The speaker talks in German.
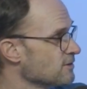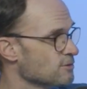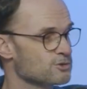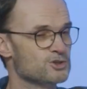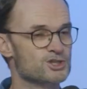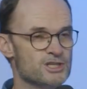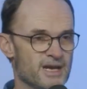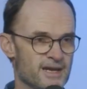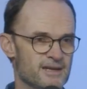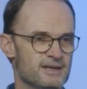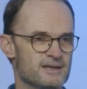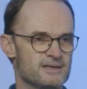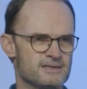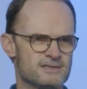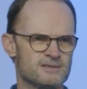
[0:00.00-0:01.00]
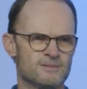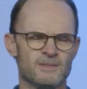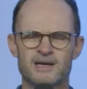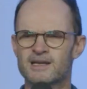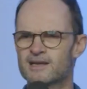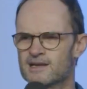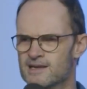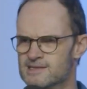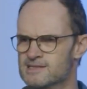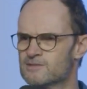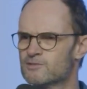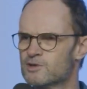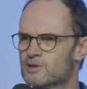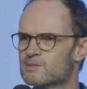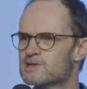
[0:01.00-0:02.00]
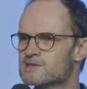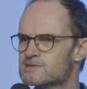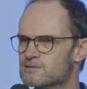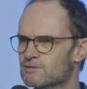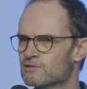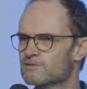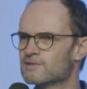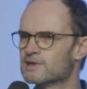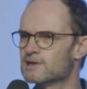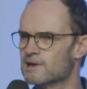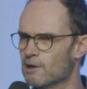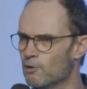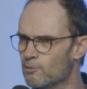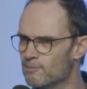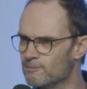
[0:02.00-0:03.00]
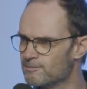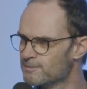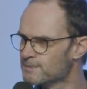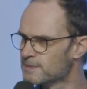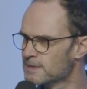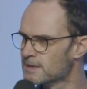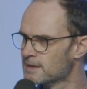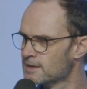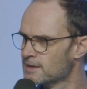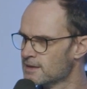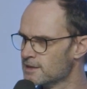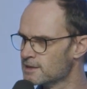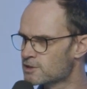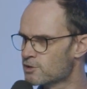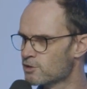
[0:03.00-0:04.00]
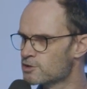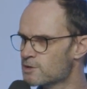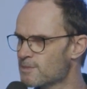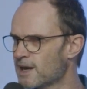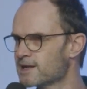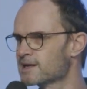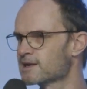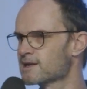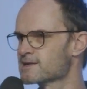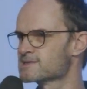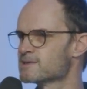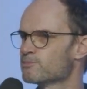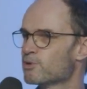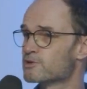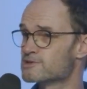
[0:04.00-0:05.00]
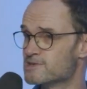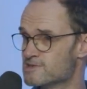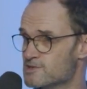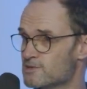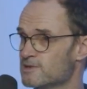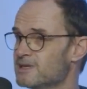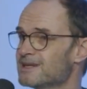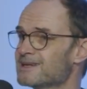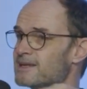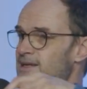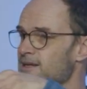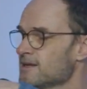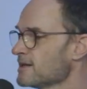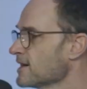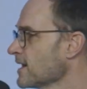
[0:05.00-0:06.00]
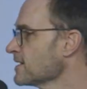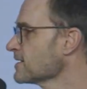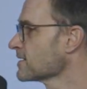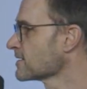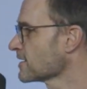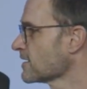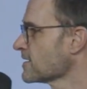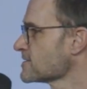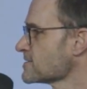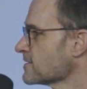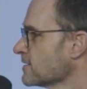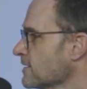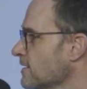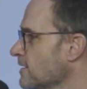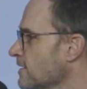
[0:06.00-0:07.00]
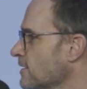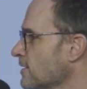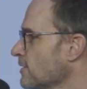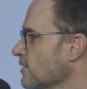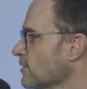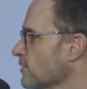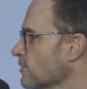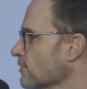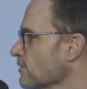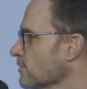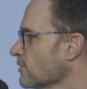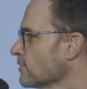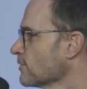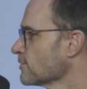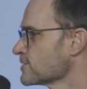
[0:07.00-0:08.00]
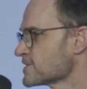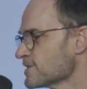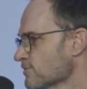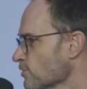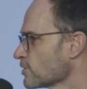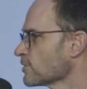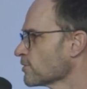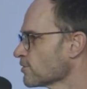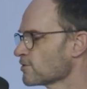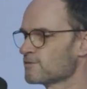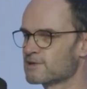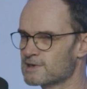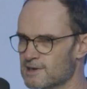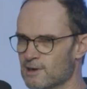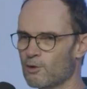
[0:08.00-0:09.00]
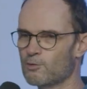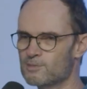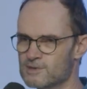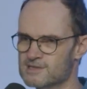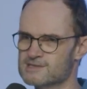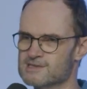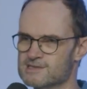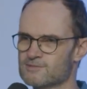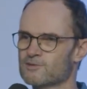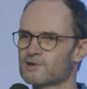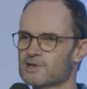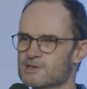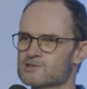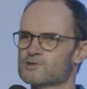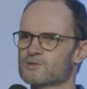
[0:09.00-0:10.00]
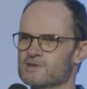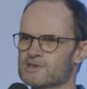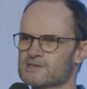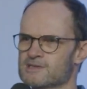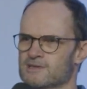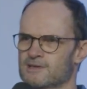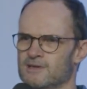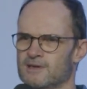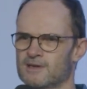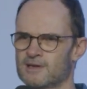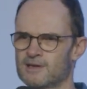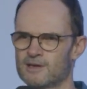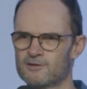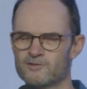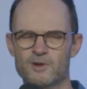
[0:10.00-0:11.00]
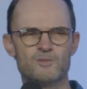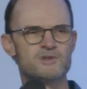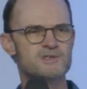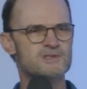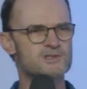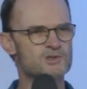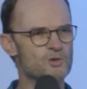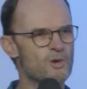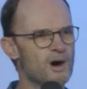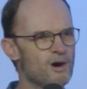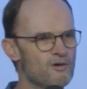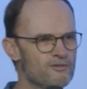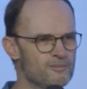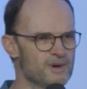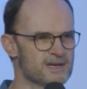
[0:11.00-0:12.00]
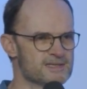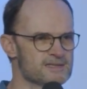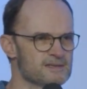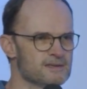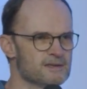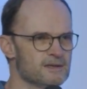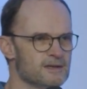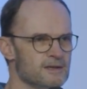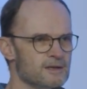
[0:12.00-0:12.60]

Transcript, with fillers: und stärker ist und meine Klasse würde mir das irgendwann glauben. Ich könnte meine Klasse positionieren gegen die anderen Klassen und sie würden irgendwann glauben, dass das wirklich so ist. Wir müssen so aufpassen